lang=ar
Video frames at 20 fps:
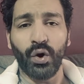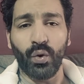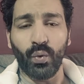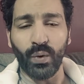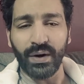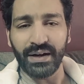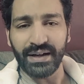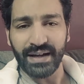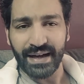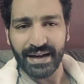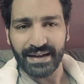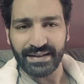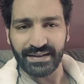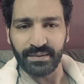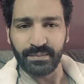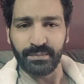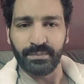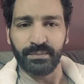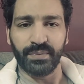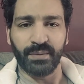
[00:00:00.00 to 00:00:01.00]
ولا
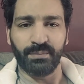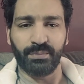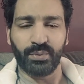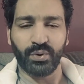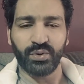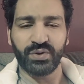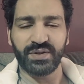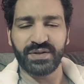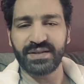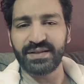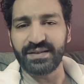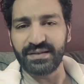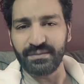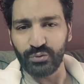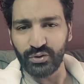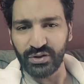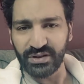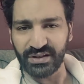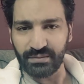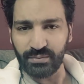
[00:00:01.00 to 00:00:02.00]
اكتب بوستس
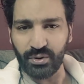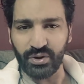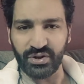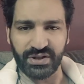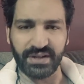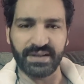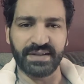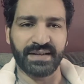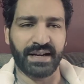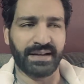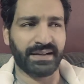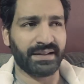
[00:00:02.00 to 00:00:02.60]
لمده 24 ساعه